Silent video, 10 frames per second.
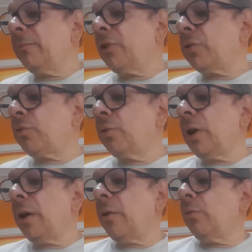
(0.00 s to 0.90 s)
Jesus,
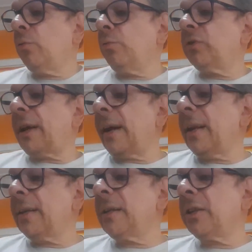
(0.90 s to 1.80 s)
é,
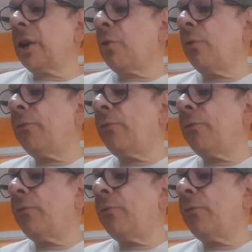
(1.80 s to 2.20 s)
Zacarias entregou